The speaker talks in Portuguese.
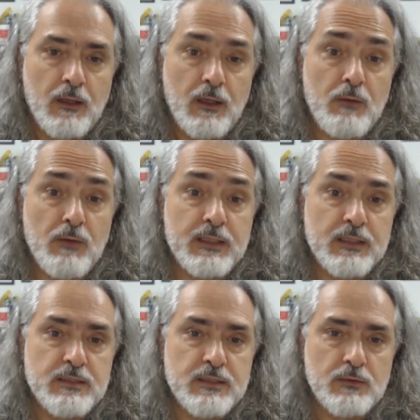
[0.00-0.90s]
Eu
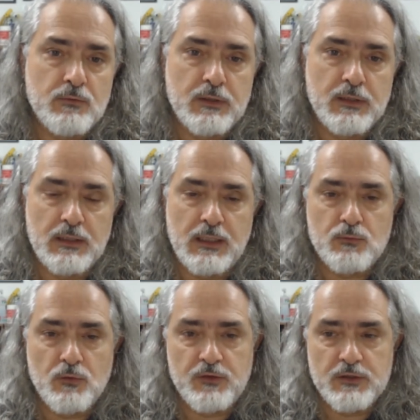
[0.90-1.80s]
acredito que
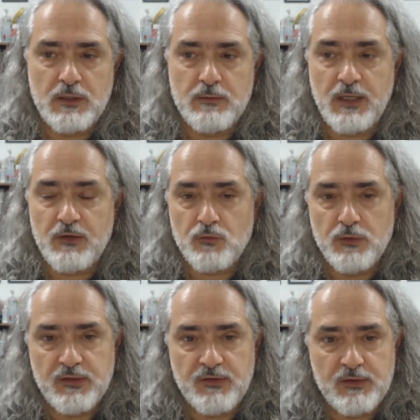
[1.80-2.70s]
Latour seja mais
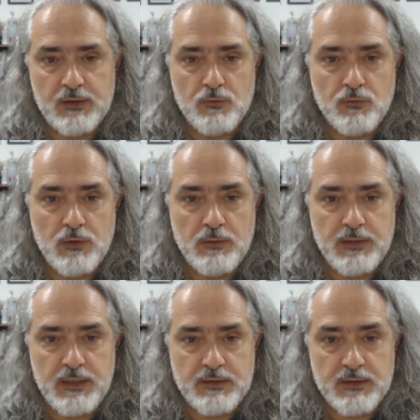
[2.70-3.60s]
conhecido no
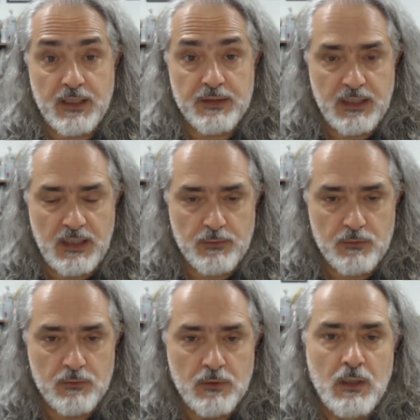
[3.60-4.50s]
ambiente
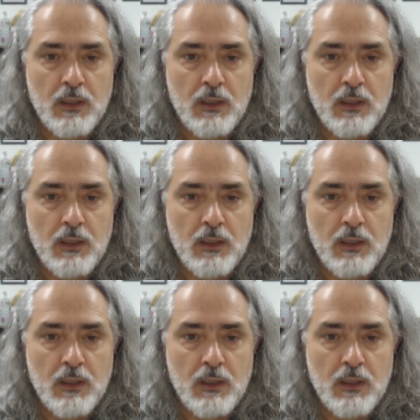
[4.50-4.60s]
acadêmico